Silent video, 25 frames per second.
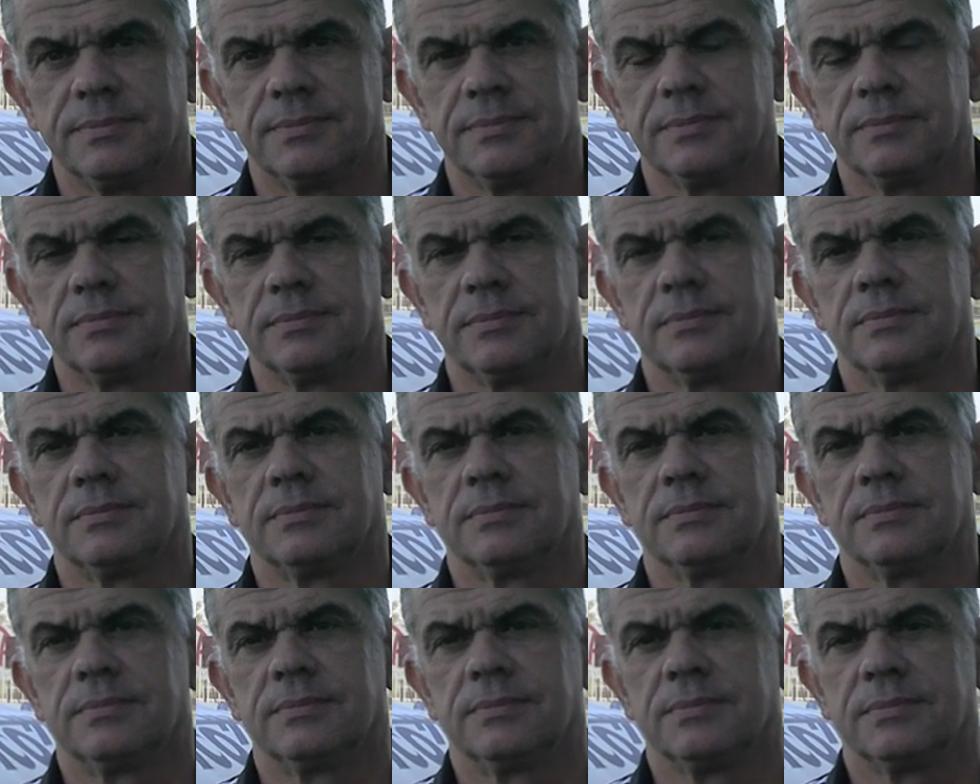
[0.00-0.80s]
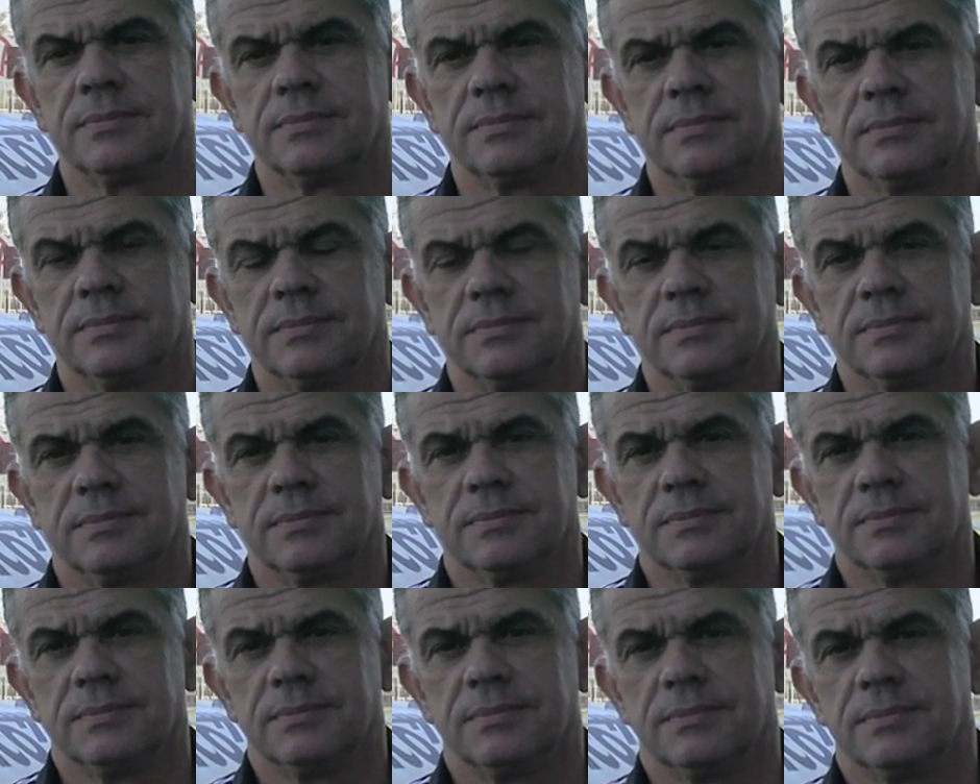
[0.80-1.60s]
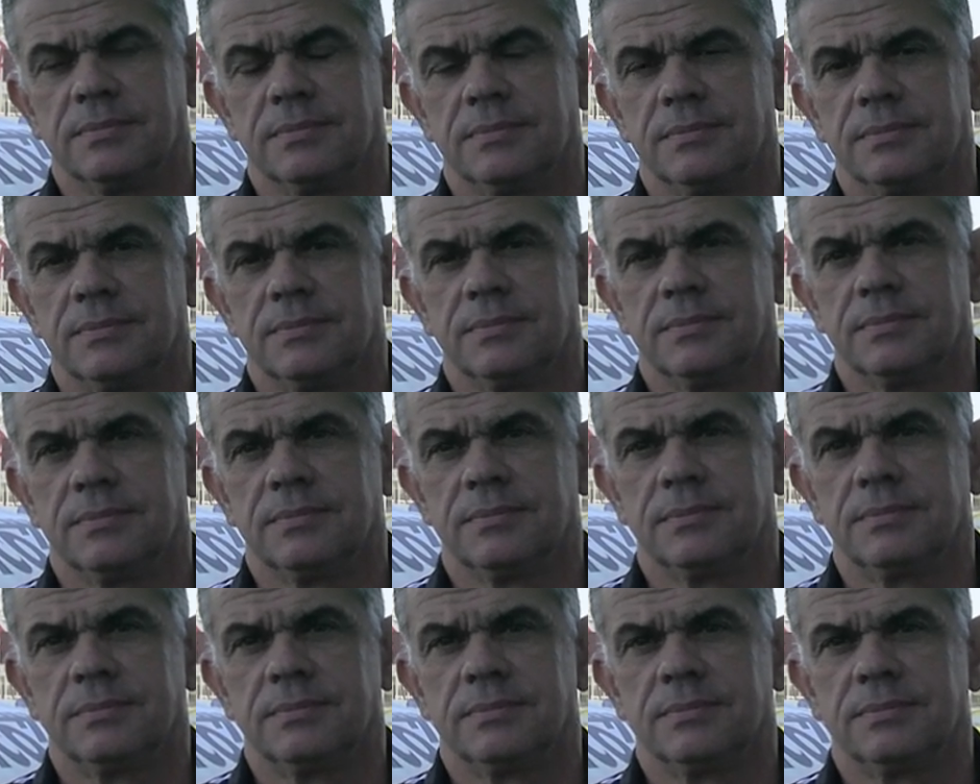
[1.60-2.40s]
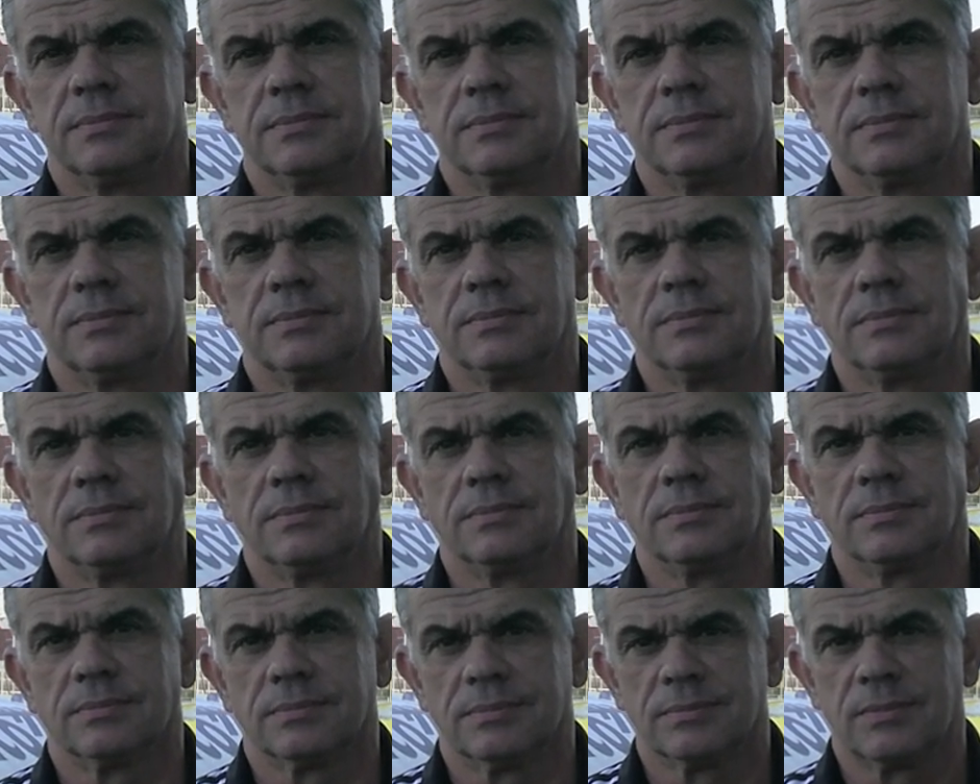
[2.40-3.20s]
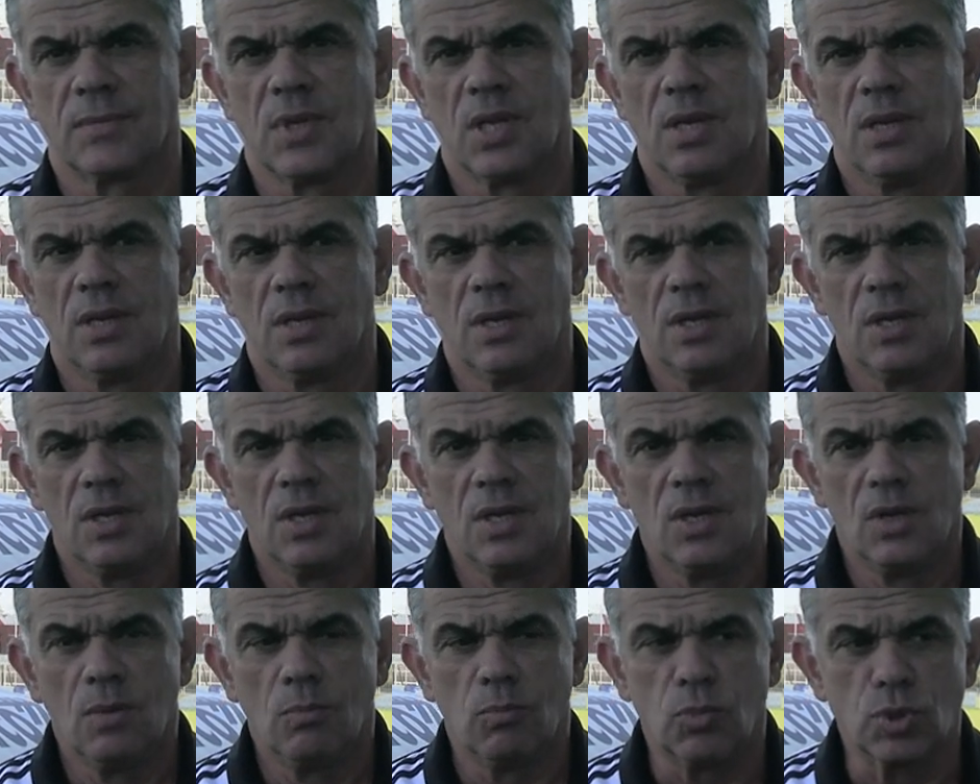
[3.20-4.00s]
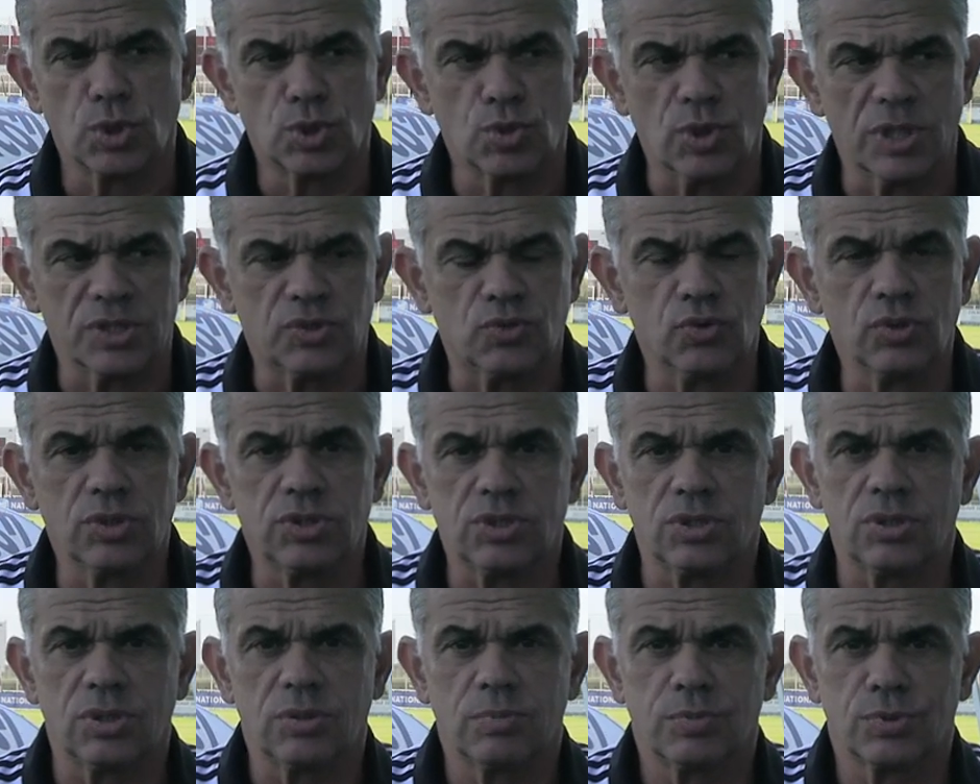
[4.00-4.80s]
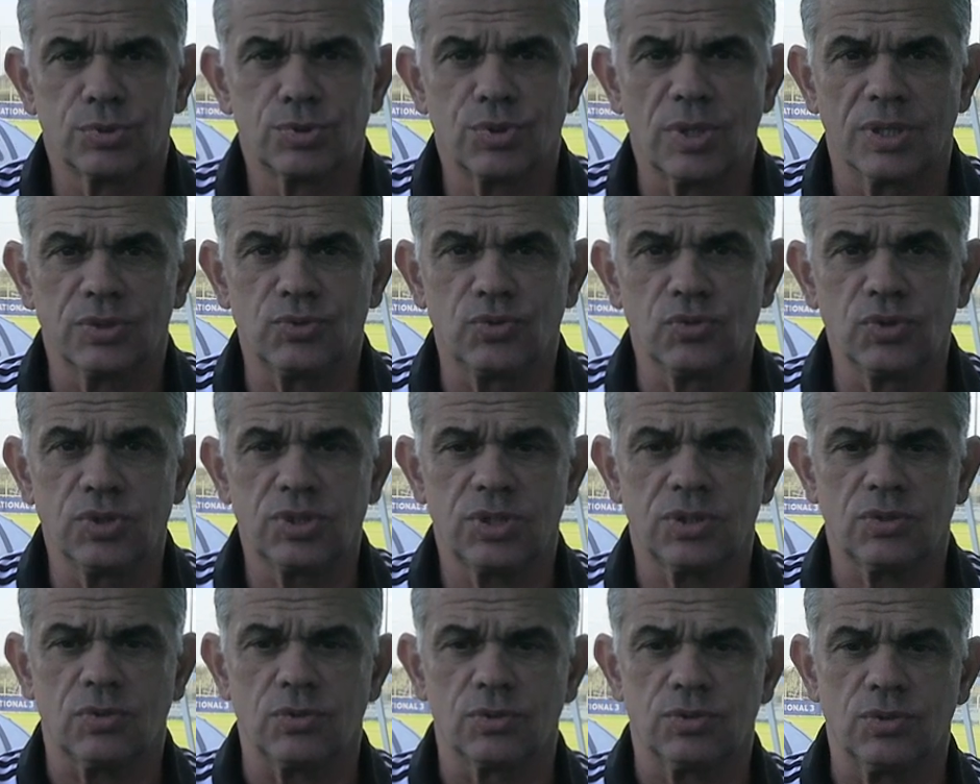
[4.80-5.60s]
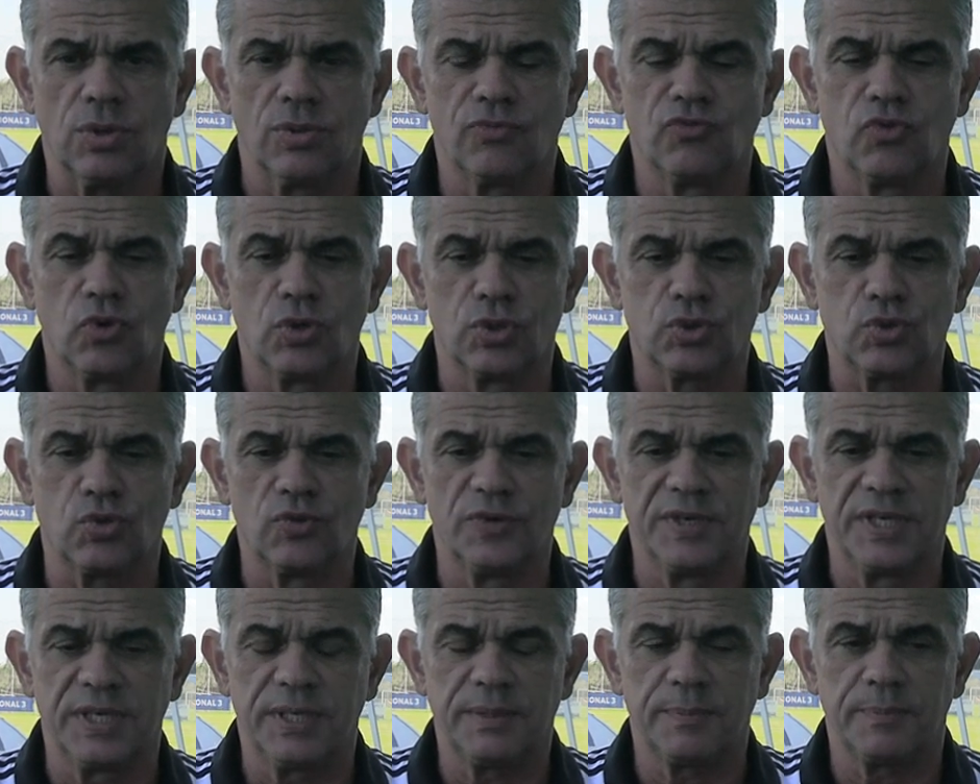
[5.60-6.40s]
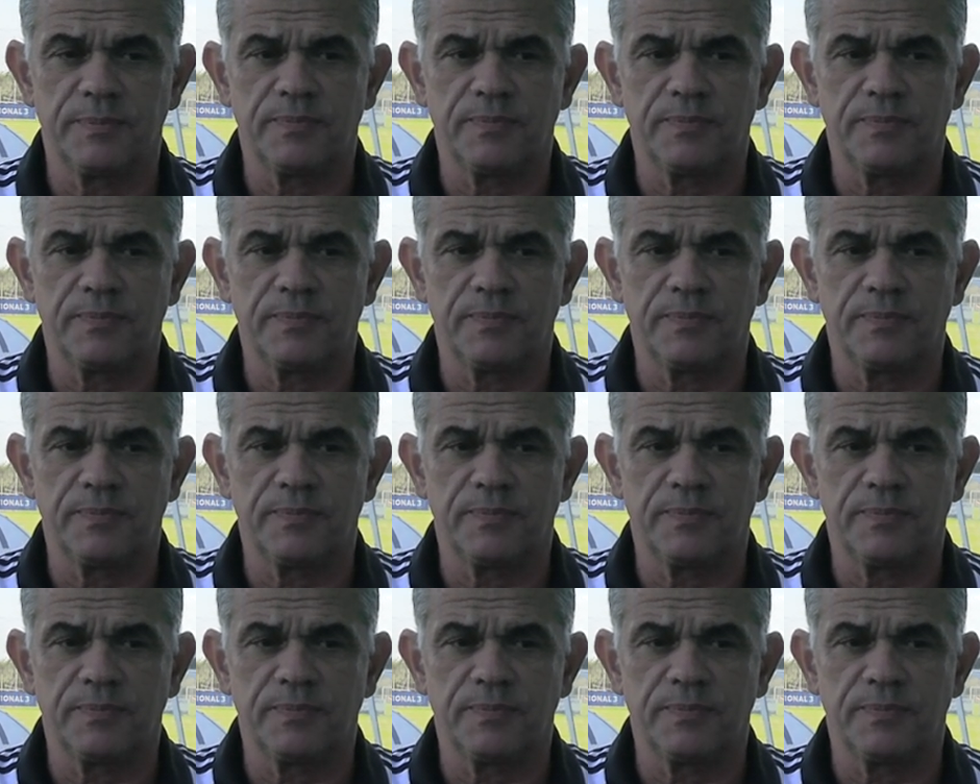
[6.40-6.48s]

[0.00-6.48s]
tu es manager général du club. En quoi consiste ton rôle Bonjour à toutes, bonjour à tous, content de vous retrouver.